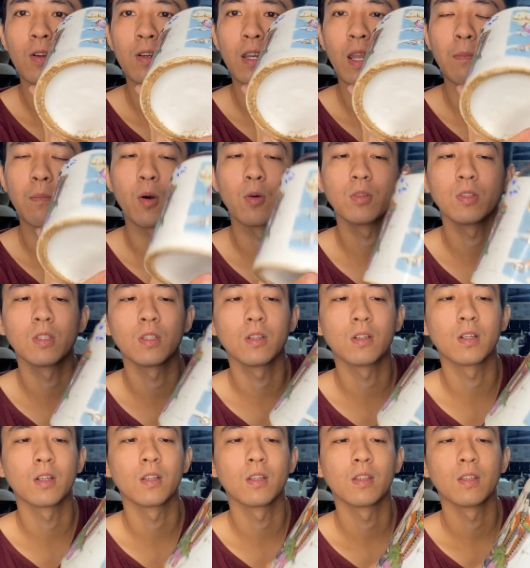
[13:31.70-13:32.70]
là bộ
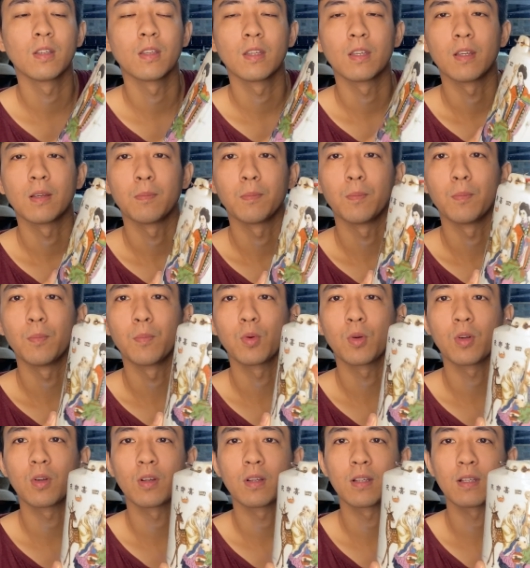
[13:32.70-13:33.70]
xưa
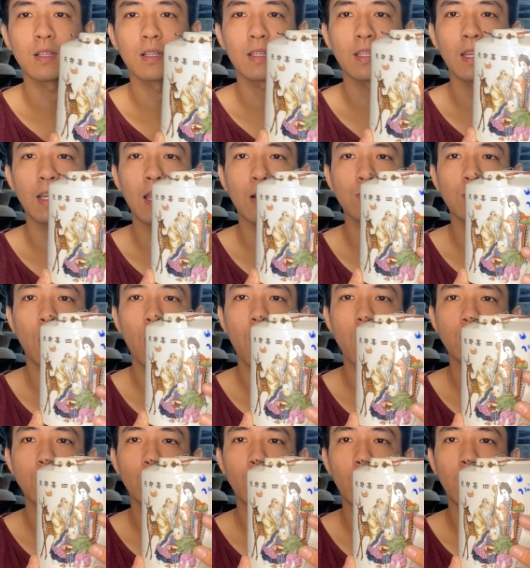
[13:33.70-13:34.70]
cái này là ông
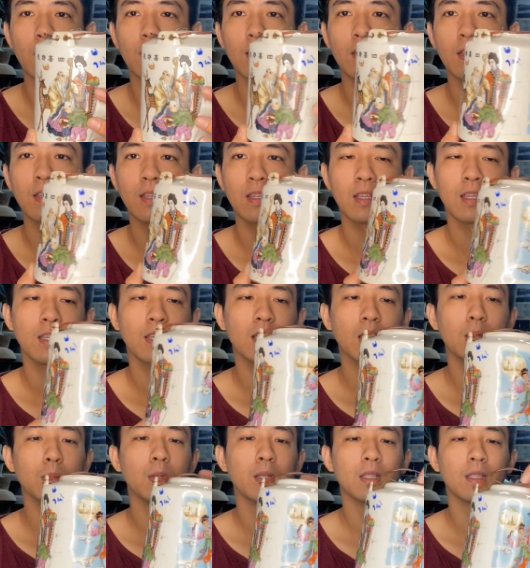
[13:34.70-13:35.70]
thọ chỗ này
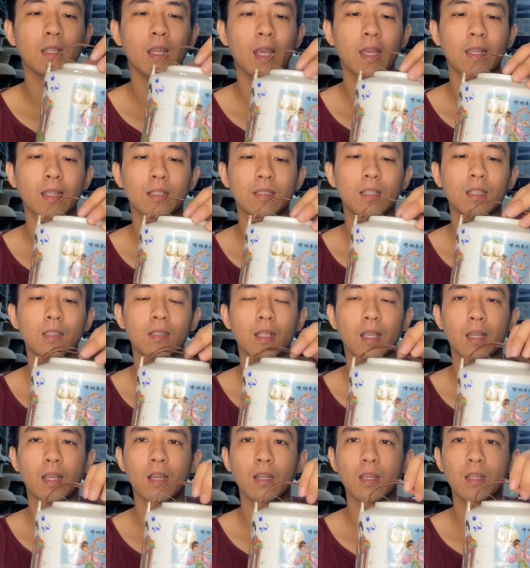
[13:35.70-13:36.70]
cái bình này tích
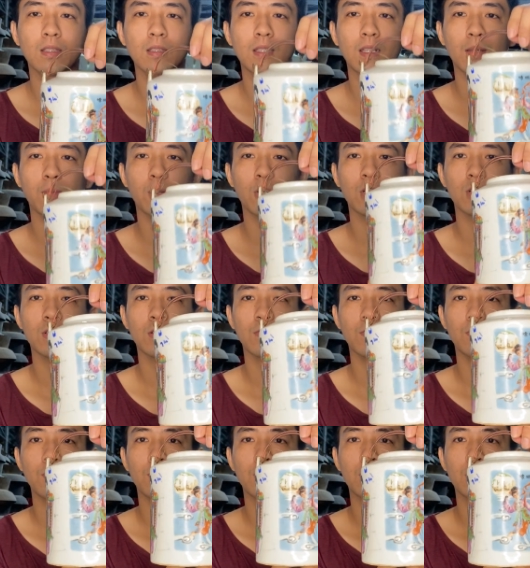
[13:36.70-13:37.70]
này rất ít nha mọi người
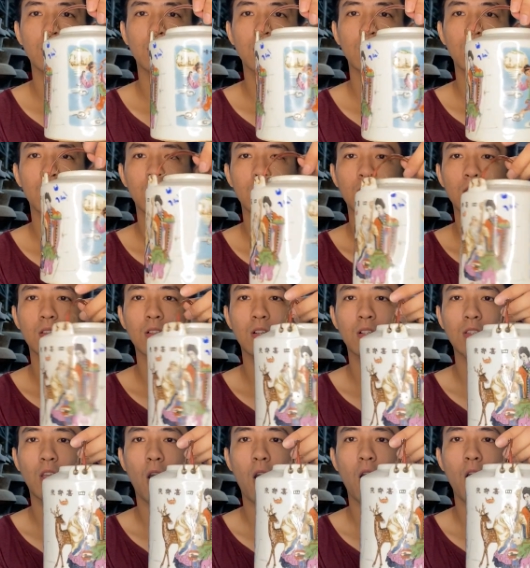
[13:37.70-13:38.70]
vừa
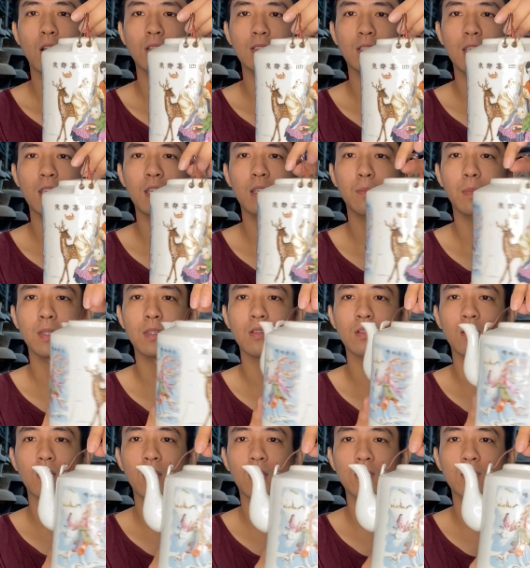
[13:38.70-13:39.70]
có thọ tiên mà
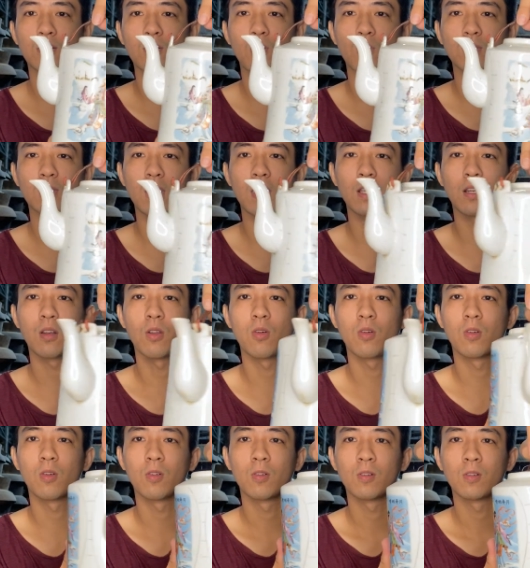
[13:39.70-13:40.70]
vừa có cô tiên
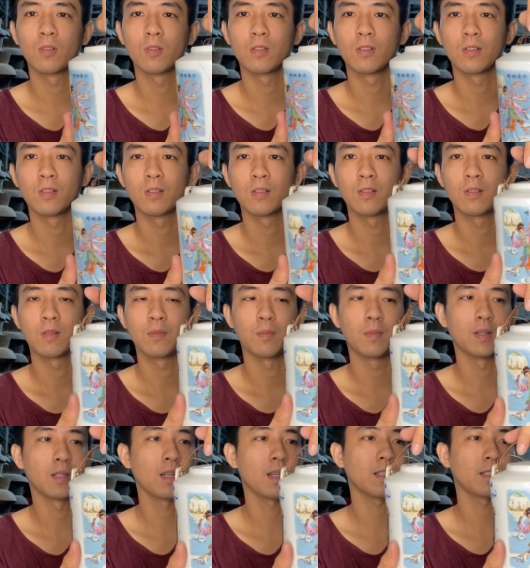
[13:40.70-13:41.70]
luôn
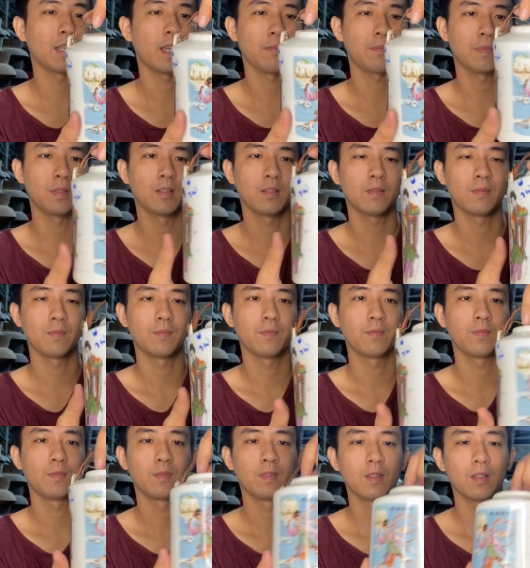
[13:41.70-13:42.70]
và rất là đẹp nữa
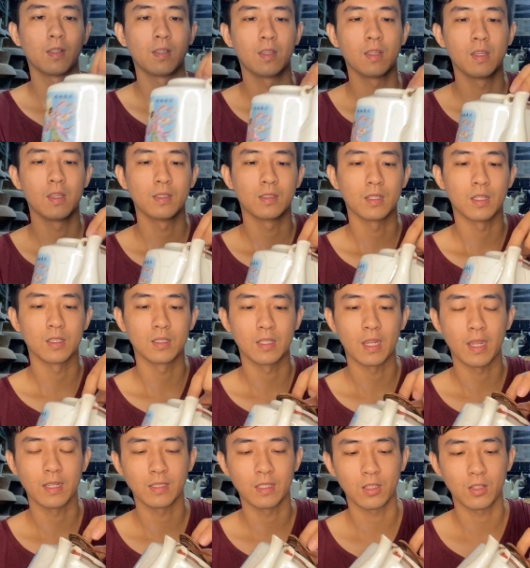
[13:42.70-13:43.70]
tình
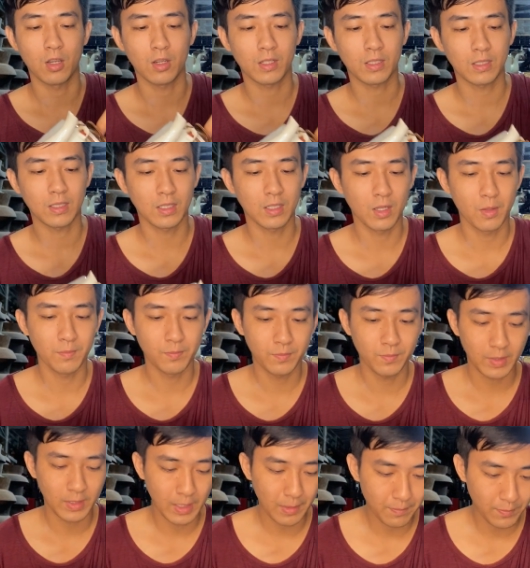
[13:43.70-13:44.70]
trạng chỉ có cái cái núm
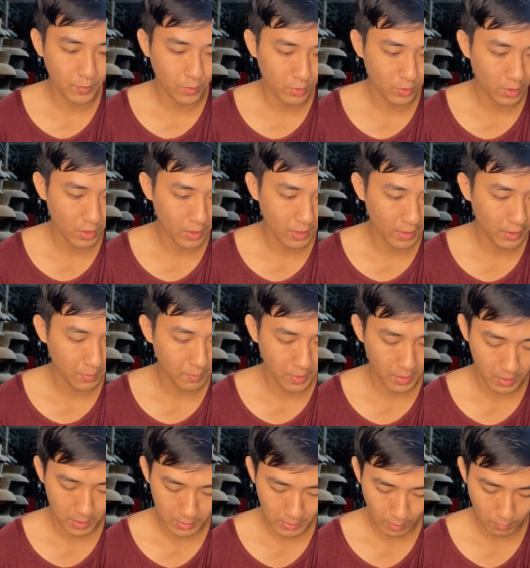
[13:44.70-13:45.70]
cái lắp của nó là nó
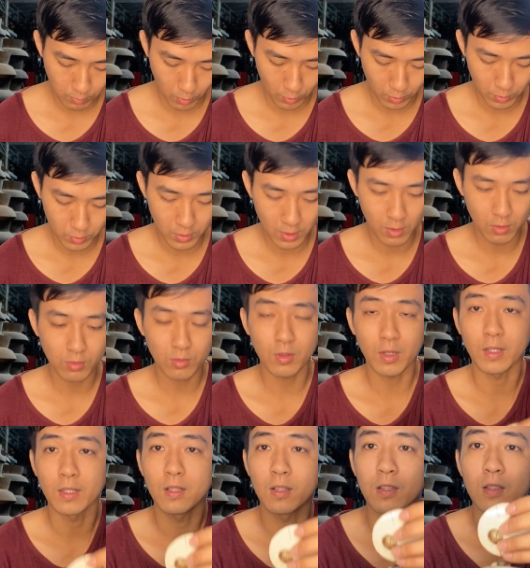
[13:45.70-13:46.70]
bị tóc một chút xíu
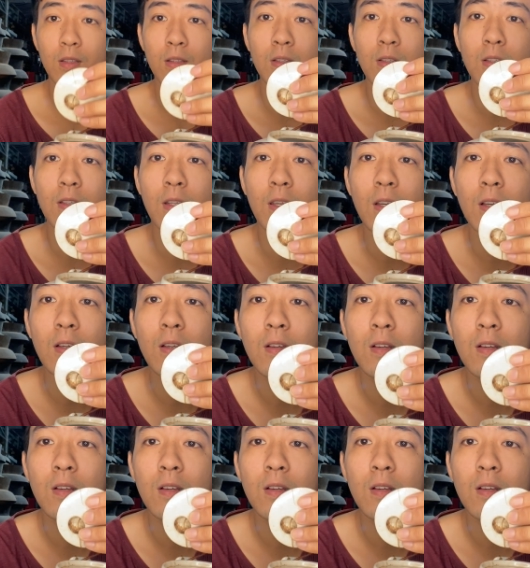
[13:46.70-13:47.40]
này thôi nè